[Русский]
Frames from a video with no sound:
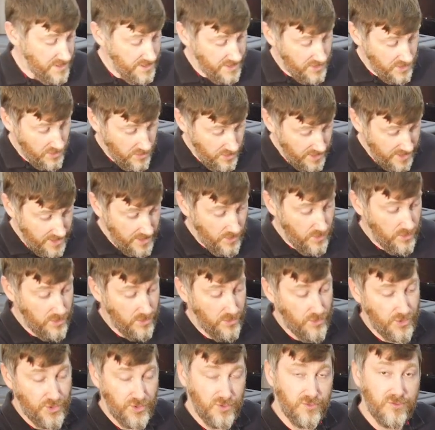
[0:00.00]
не только
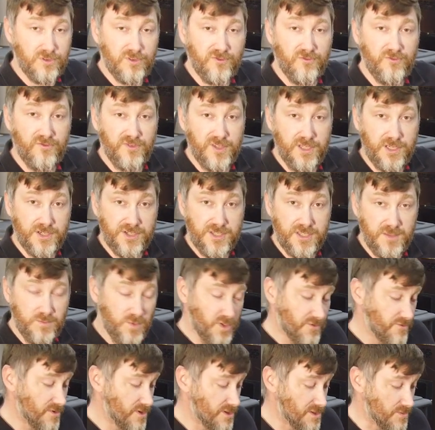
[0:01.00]
вот то, что вот внешне
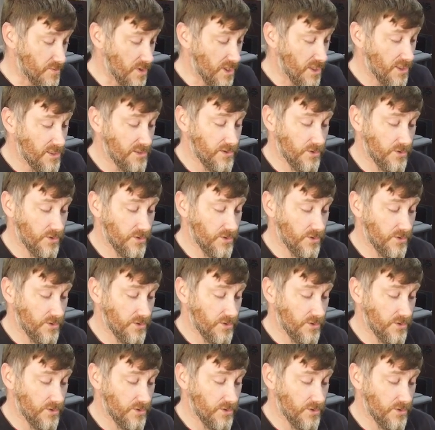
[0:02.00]
мы видим,